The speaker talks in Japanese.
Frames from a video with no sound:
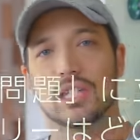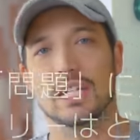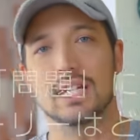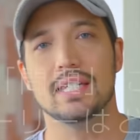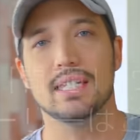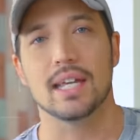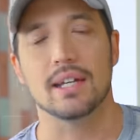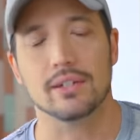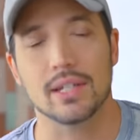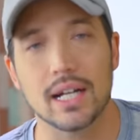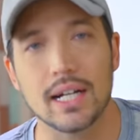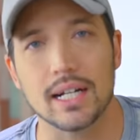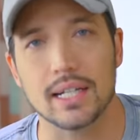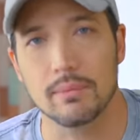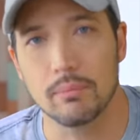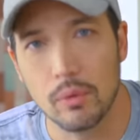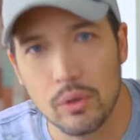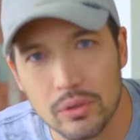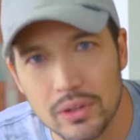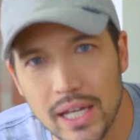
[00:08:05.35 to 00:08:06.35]
人生の中
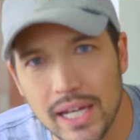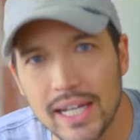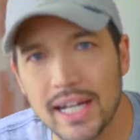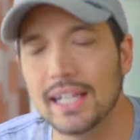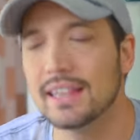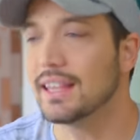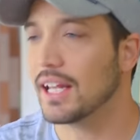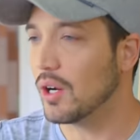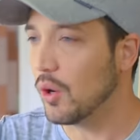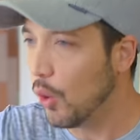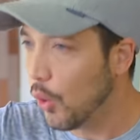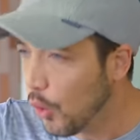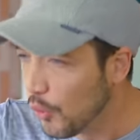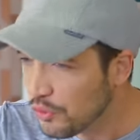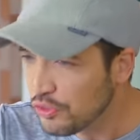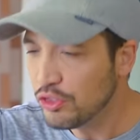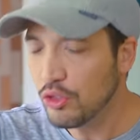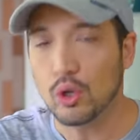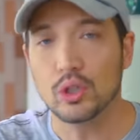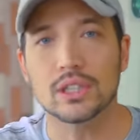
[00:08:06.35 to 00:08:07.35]
に問題があったら
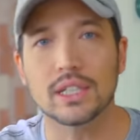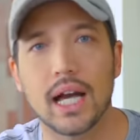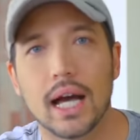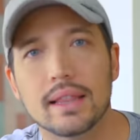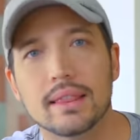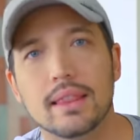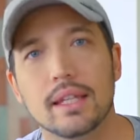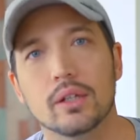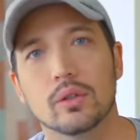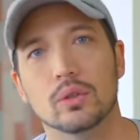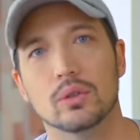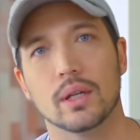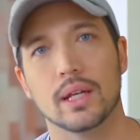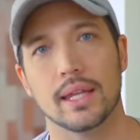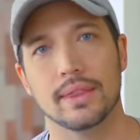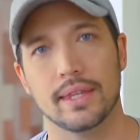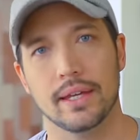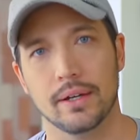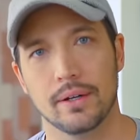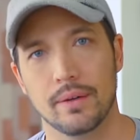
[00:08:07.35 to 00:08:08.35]
ほっとくかっていうこと
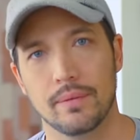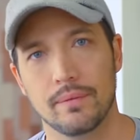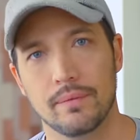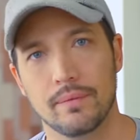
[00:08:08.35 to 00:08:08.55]
なんだよ。